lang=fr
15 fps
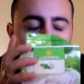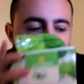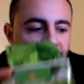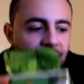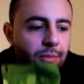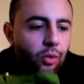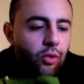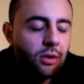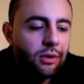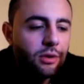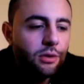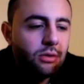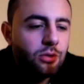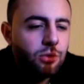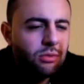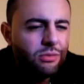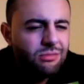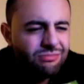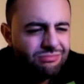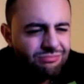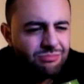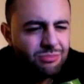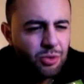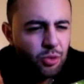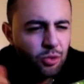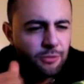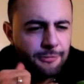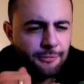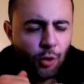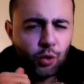Mais vraiment
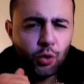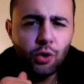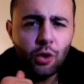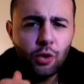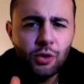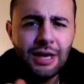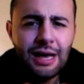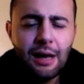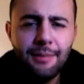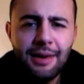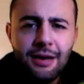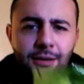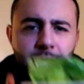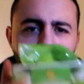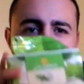une forte odeur de caramel